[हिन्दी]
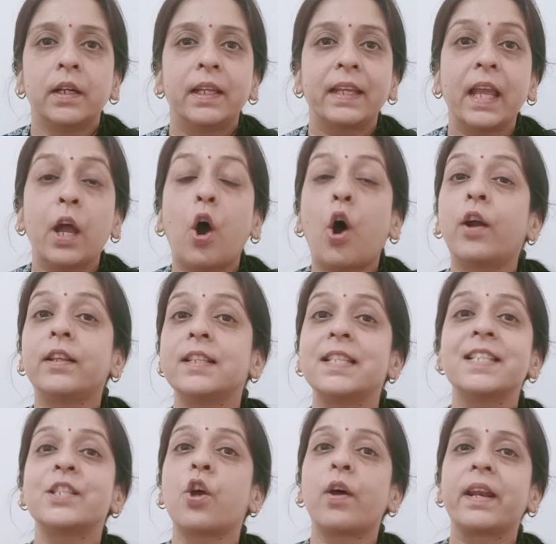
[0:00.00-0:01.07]
ठीक है और दिस
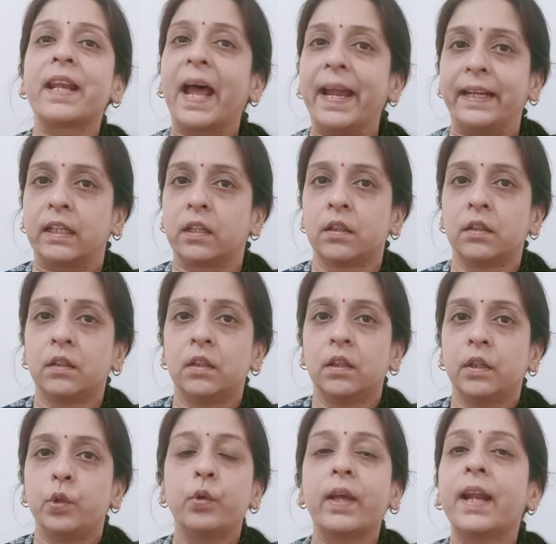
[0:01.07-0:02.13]
इज योर राइट
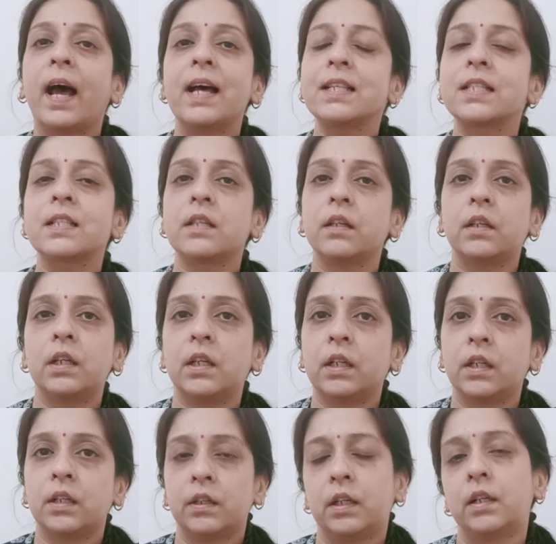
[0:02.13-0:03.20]
यू कैन
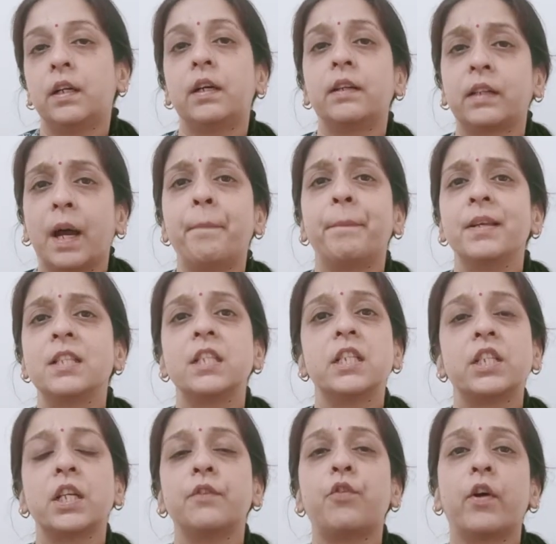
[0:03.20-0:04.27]
आस्क
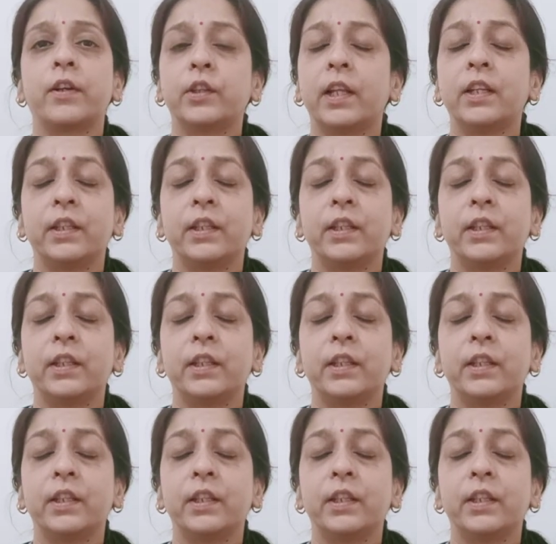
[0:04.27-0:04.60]
कंपनसेशन फॉर